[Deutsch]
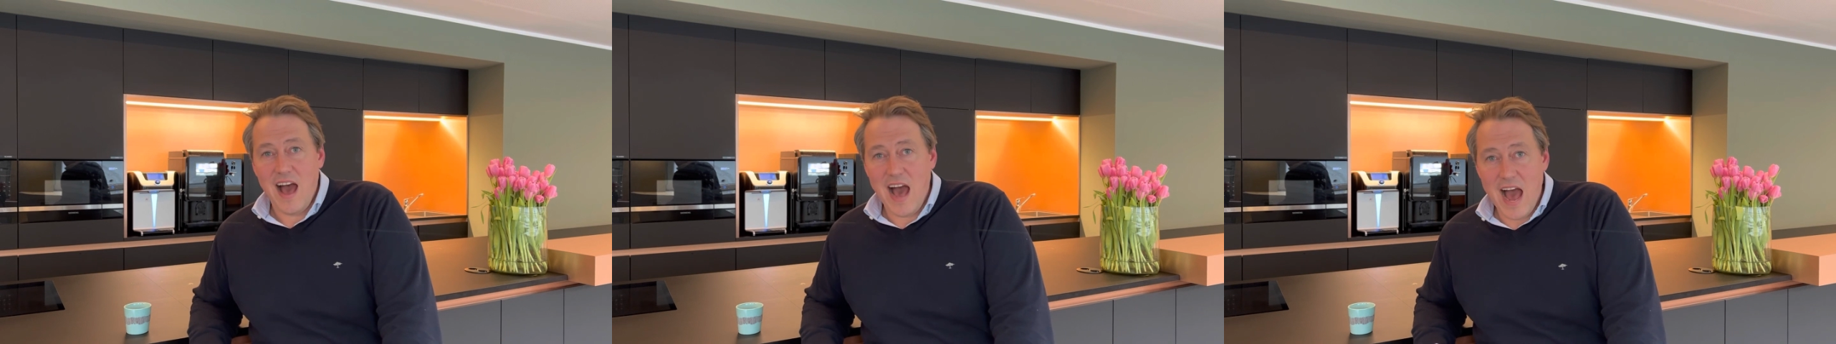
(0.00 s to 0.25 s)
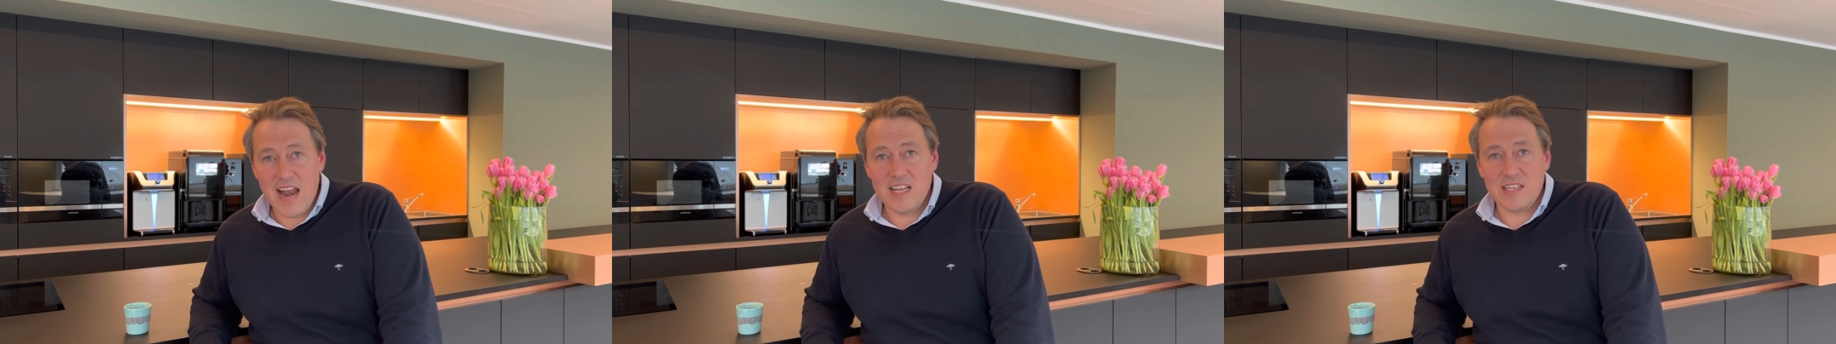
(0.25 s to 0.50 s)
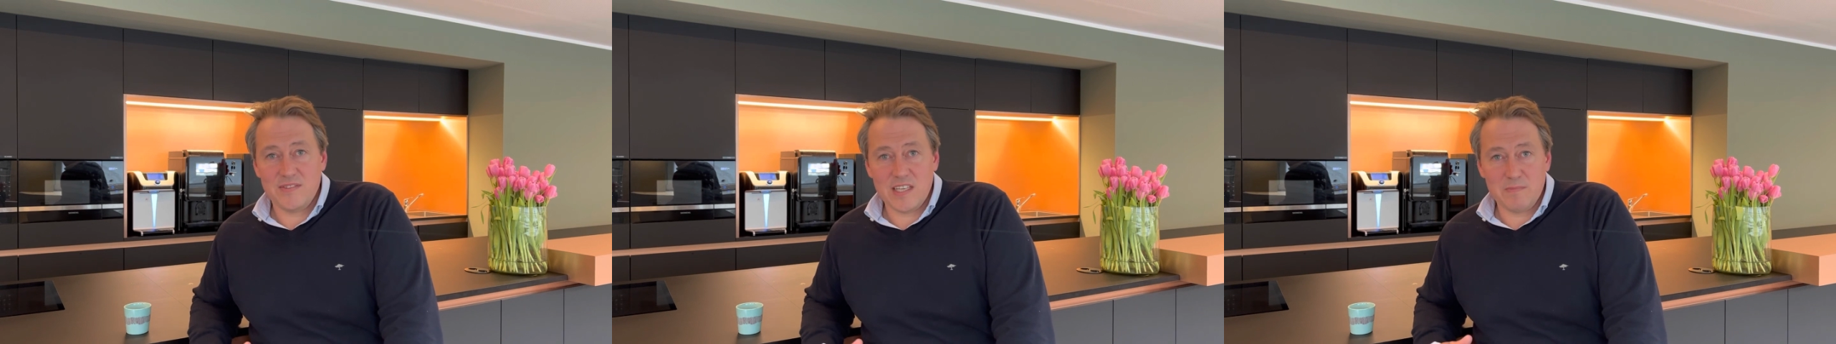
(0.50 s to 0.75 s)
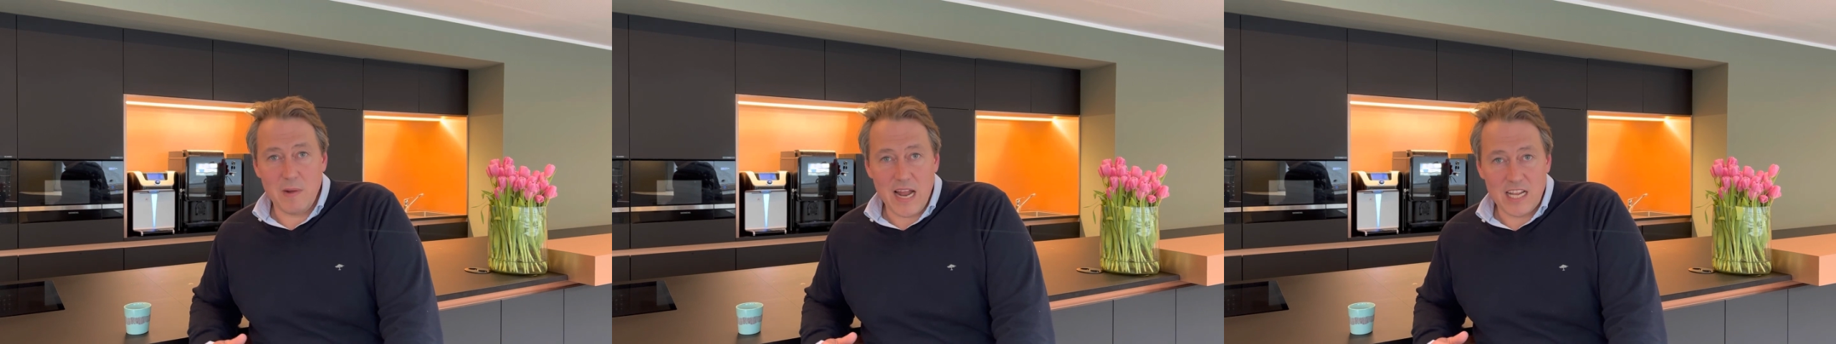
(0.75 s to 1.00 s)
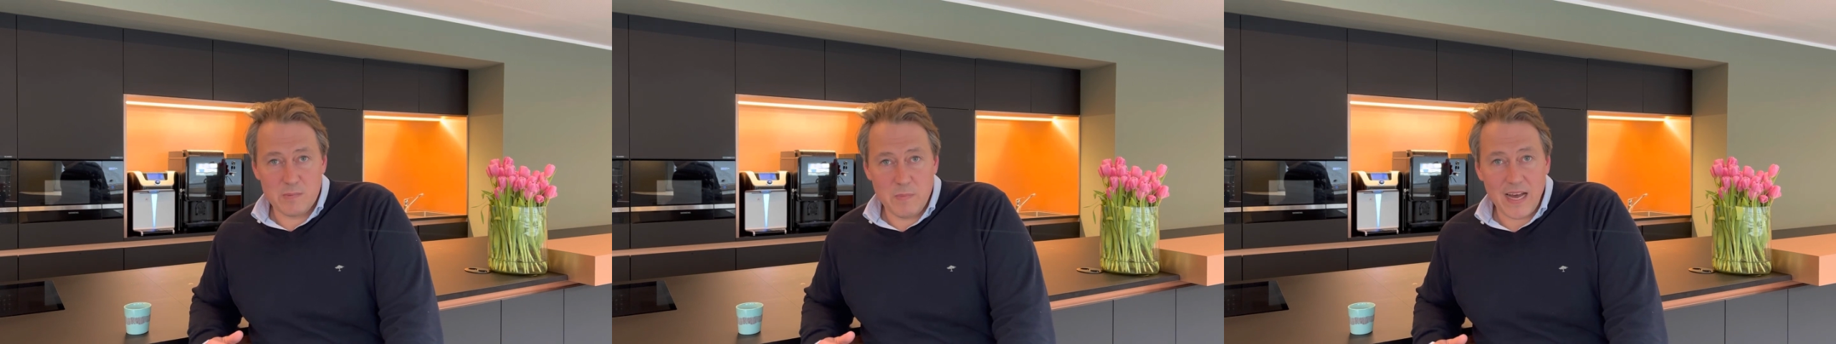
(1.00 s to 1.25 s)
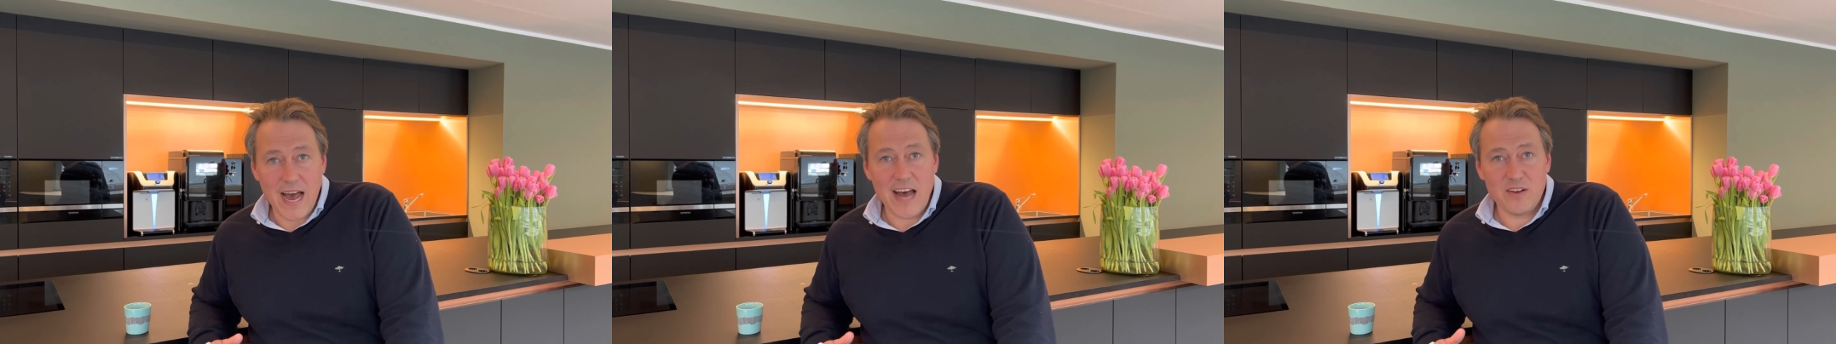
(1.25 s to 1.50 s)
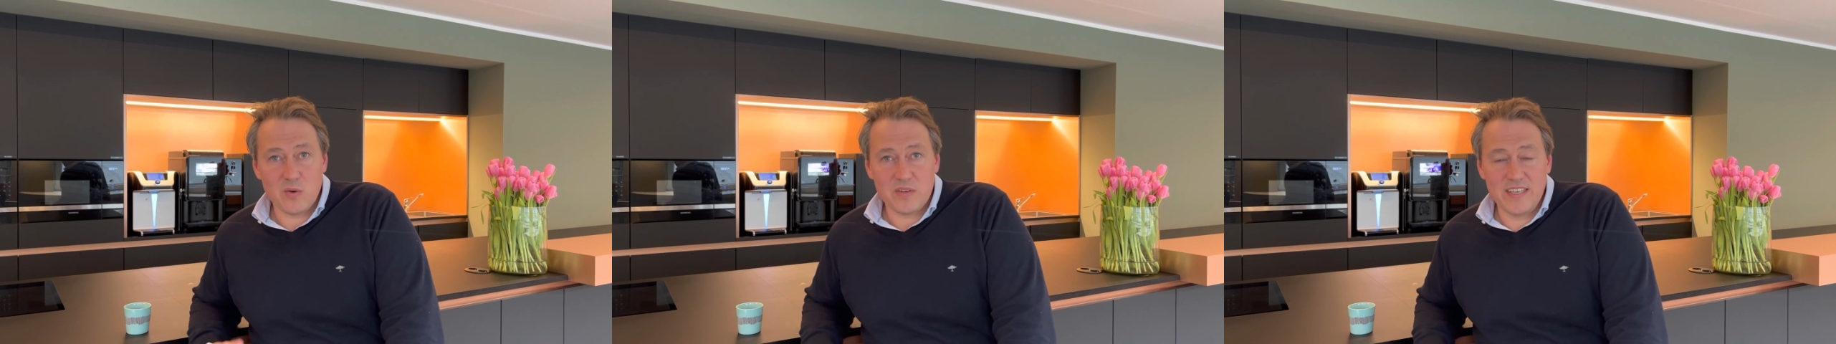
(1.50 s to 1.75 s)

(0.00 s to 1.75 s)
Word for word: alles, was man als Beratung